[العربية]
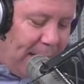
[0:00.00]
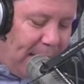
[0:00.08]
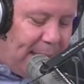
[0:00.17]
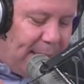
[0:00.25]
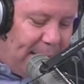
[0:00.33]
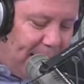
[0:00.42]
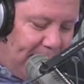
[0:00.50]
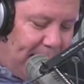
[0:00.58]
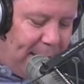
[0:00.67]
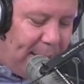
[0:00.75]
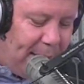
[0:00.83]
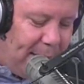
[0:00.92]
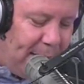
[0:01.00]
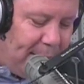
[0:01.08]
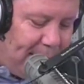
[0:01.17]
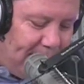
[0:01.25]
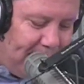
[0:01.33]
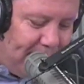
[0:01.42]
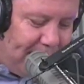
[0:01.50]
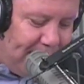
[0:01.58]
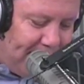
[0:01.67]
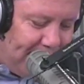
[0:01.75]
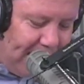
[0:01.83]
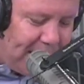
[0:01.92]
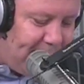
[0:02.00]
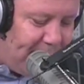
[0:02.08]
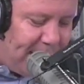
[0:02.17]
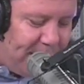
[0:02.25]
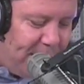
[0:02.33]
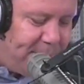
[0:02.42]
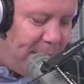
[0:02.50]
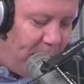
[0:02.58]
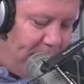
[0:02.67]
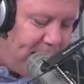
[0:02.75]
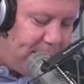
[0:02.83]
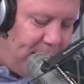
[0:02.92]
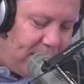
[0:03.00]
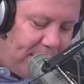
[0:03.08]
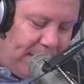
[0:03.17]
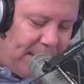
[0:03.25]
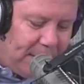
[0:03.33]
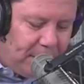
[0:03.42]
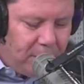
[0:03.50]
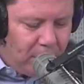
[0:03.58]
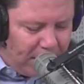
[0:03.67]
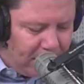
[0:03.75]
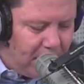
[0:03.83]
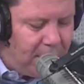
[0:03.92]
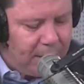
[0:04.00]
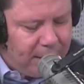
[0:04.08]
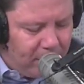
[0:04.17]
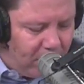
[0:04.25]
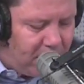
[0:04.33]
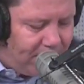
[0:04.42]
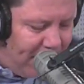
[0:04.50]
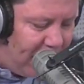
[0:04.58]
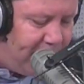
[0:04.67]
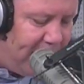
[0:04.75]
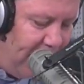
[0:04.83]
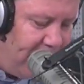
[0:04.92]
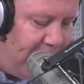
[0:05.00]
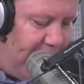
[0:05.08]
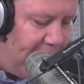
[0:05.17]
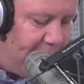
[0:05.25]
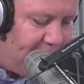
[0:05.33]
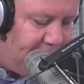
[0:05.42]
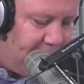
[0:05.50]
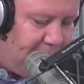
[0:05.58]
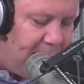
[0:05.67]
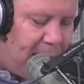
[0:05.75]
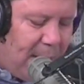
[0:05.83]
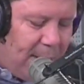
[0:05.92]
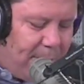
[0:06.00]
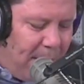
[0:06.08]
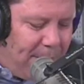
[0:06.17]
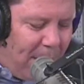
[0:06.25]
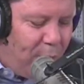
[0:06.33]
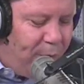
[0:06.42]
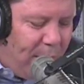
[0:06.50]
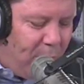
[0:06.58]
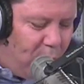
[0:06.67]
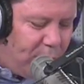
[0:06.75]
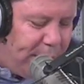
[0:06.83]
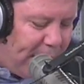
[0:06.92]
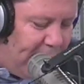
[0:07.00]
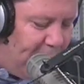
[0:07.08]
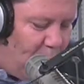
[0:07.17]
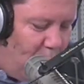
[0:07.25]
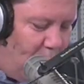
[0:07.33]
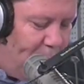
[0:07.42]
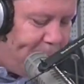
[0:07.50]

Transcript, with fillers: لكن آآ آه، آآ آه، خاصة نجيب ساويرس دونك آه، اللي يعتبر من أثرياء مصر معروفين هو شقيقه